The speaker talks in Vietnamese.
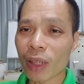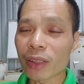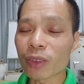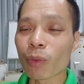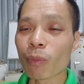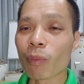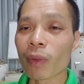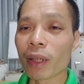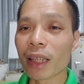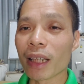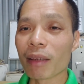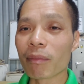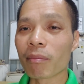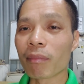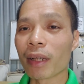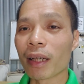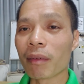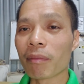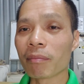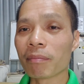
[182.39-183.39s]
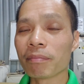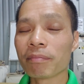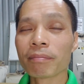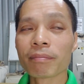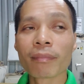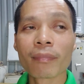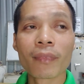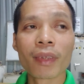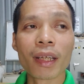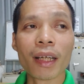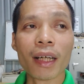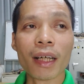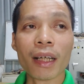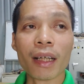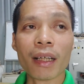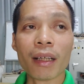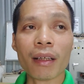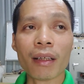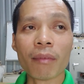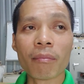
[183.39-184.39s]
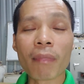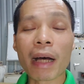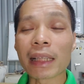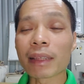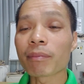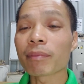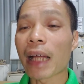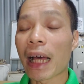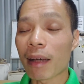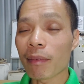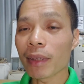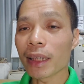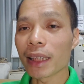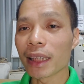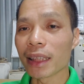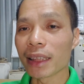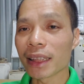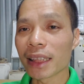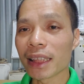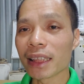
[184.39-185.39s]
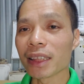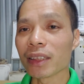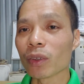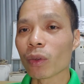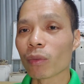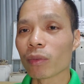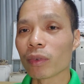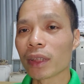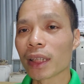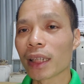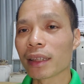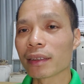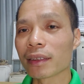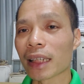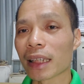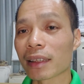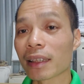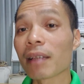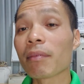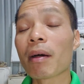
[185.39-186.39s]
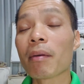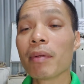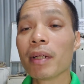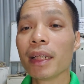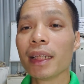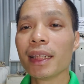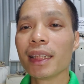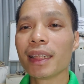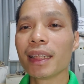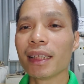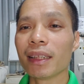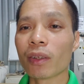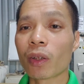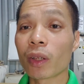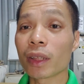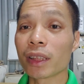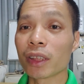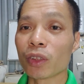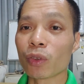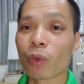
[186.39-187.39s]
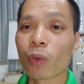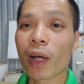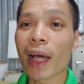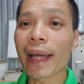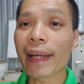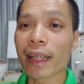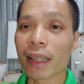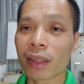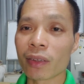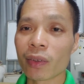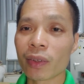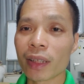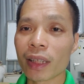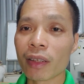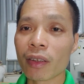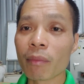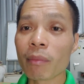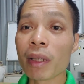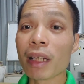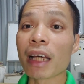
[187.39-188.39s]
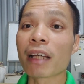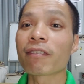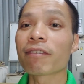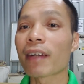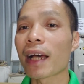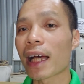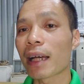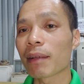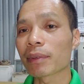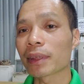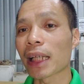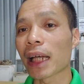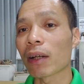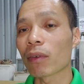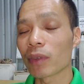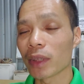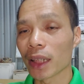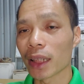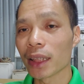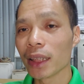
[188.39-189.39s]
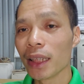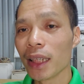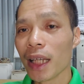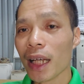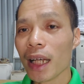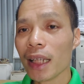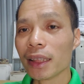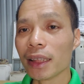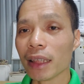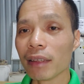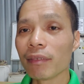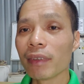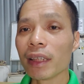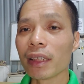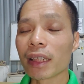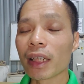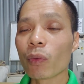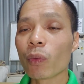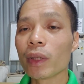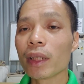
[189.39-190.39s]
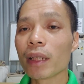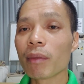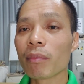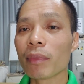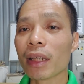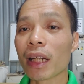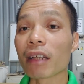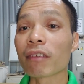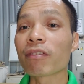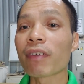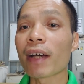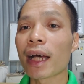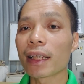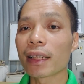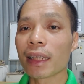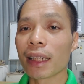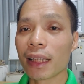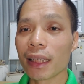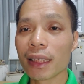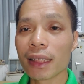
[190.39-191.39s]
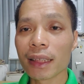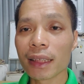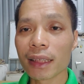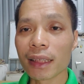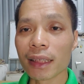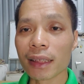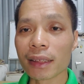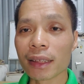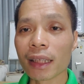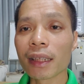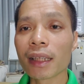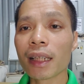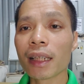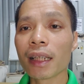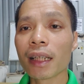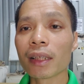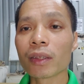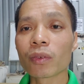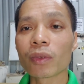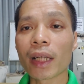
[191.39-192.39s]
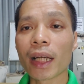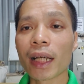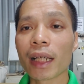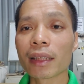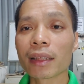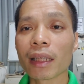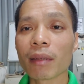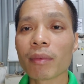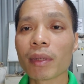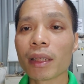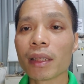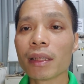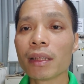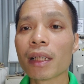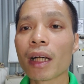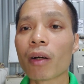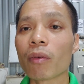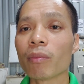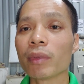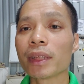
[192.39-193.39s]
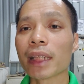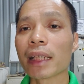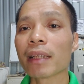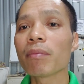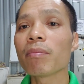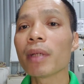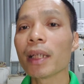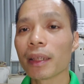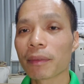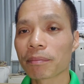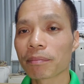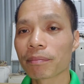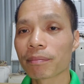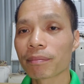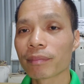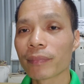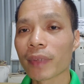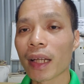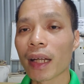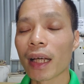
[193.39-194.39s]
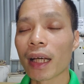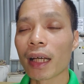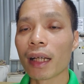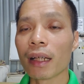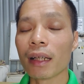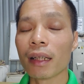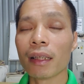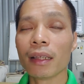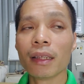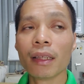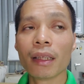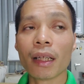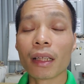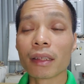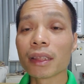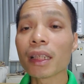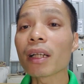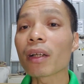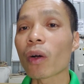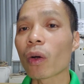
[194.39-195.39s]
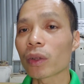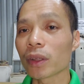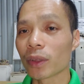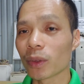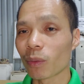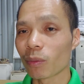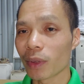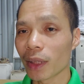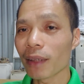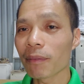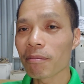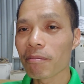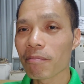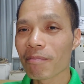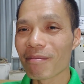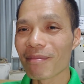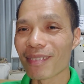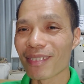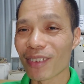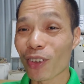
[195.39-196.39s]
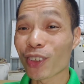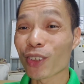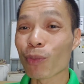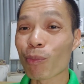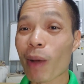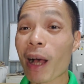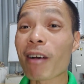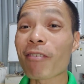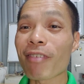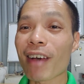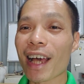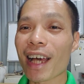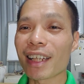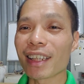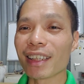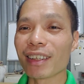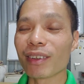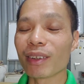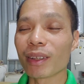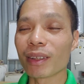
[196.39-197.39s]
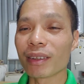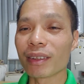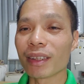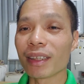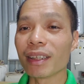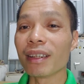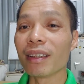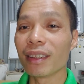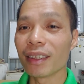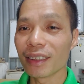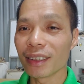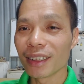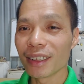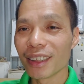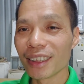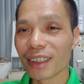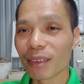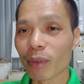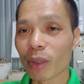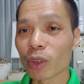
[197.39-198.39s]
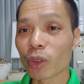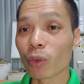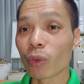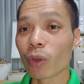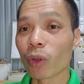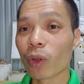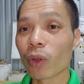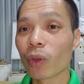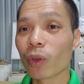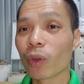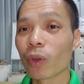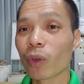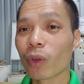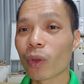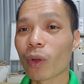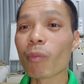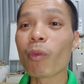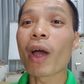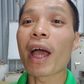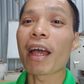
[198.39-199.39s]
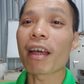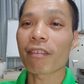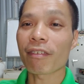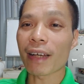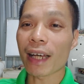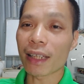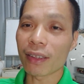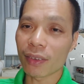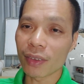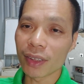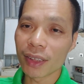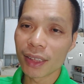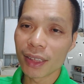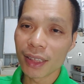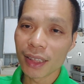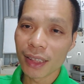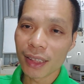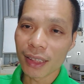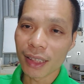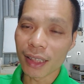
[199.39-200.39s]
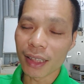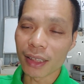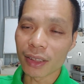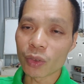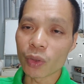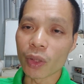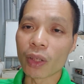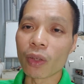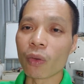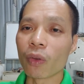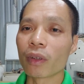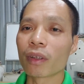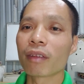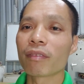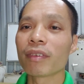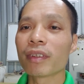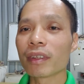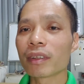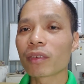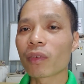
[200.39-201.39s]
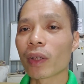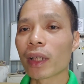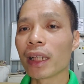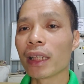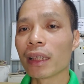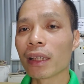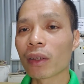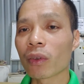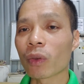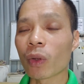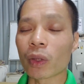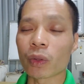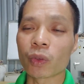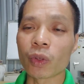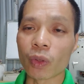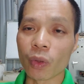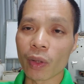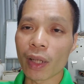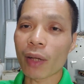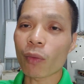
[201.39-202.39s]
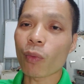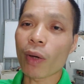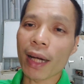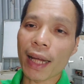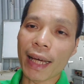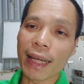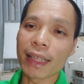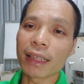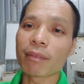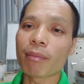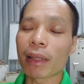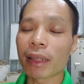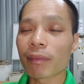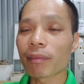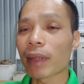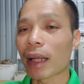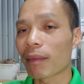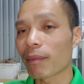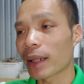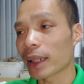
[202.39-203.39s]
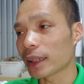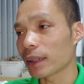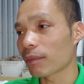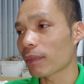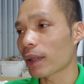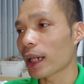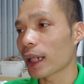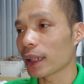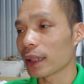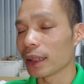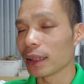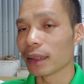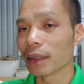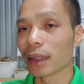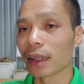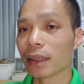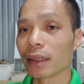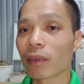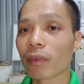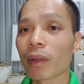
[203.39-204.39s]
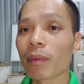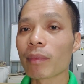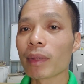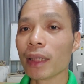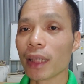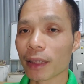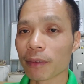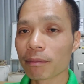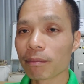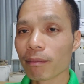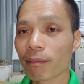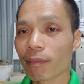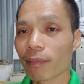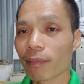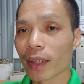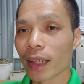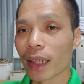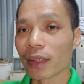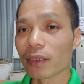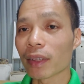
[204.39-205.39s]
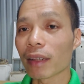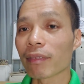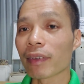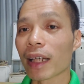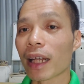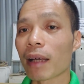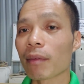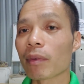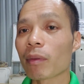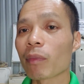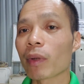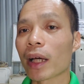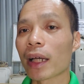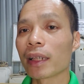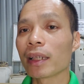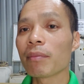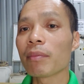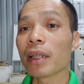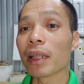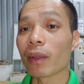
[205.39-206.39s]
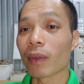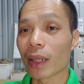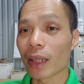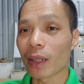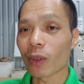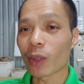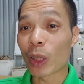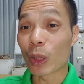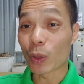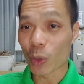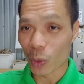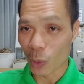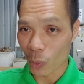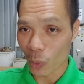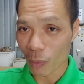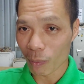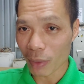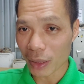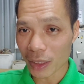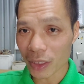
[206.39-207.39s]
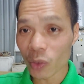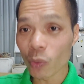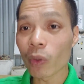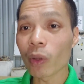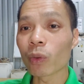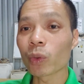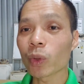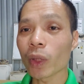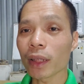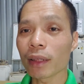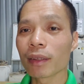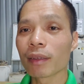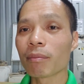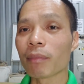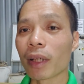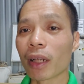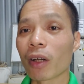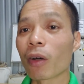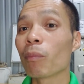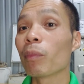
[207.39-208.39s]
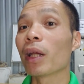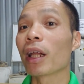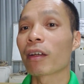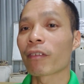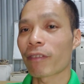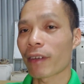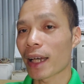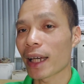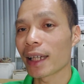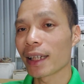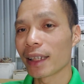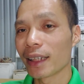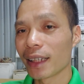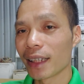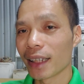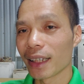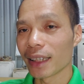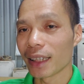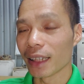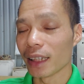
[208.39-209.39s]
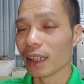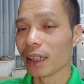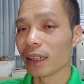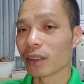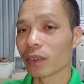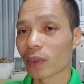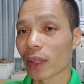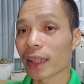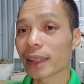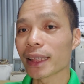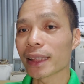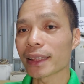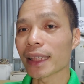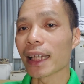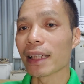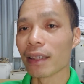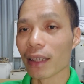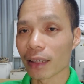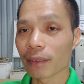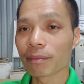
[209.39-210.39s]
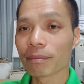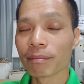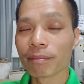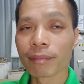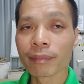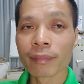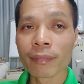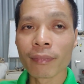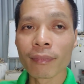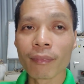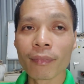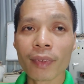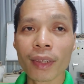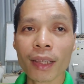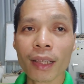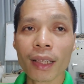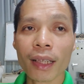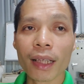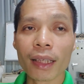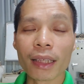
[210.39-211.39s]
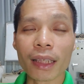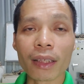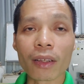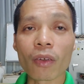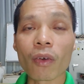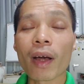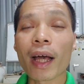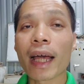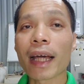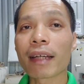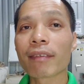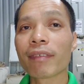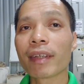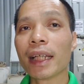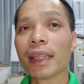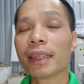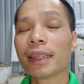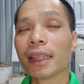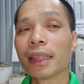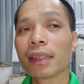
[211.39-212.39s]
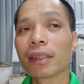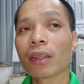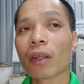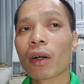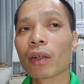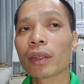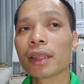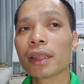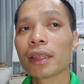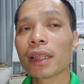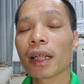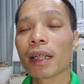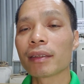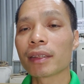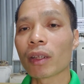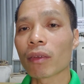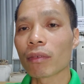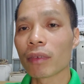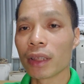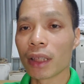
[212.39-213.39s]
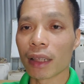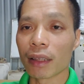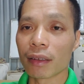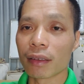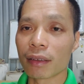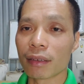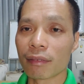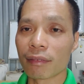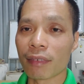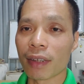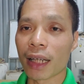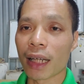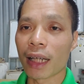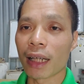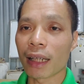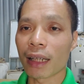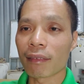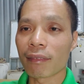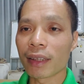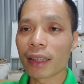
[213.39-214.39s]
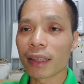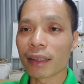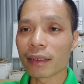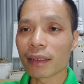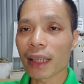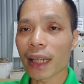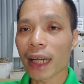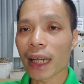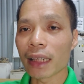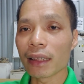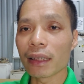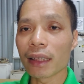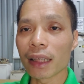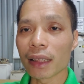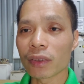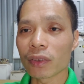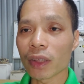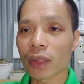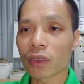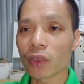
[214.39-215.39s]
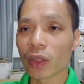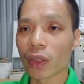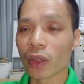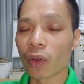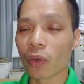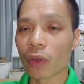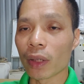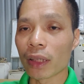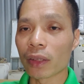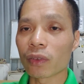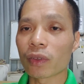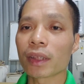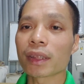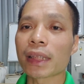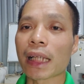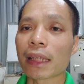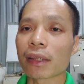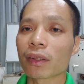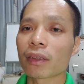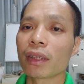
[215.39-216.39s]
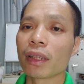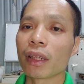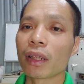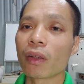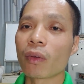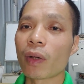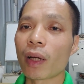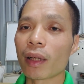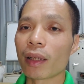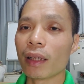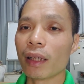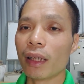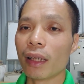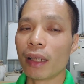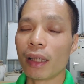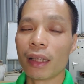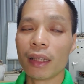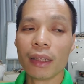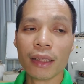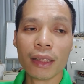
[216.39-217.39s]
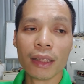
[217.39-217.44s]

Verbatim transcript: chúng ta dùng mà điện mà à, ba trăm tám ấy thì khi sử dụng sang sản T30 ấy, thì nó sử dụng có hai cực nên nó bị lệch pha xài không được chính vì cái nguyên nhân bị lệch pha như thế thì dẫn đến là chúng ta sẽ bị hư hỏng cháy thiết bị nên là à, rất là khó sử dụng nhá nó dùng 3 pha thì thì đỡ nhưng mà dùng có có mỗi hai pha thôi thế thì chuyển đổi qua đây chuyển đổi là qua lại ba trăm 380 hai thì gần như không đáp ứng được thì chúng ta phải làm một cái thiết bị nào đấy có thể chuyển đổi mà giữ nguyên công suất và không bị lệch pha thì chúng ta sẽ xài được thì nó có hai cái vấn đề chính đó chính là trọng lượng và cái vấn đề thứ hai nữa là chúng ta chuyển đổi để cho nó sạc cho từng cái loại uh,